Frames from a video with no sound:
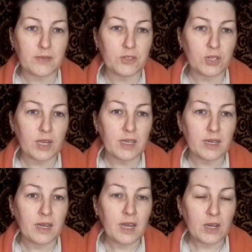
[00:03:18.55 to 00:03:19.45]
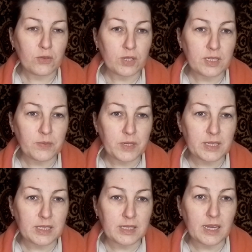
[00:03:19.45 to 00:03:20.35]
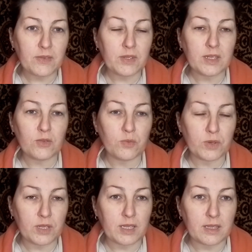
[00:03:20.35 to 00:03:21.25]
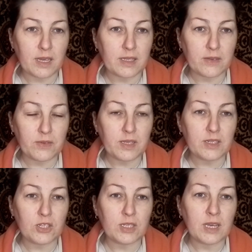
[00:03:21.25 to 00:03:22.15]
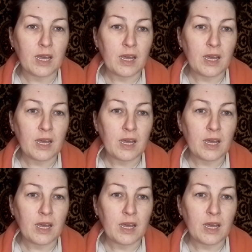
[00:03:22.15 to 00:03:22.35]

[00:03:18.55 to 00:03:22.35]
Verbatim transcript: Вчера я уже себя заставила, думаю, нет, надо выложить.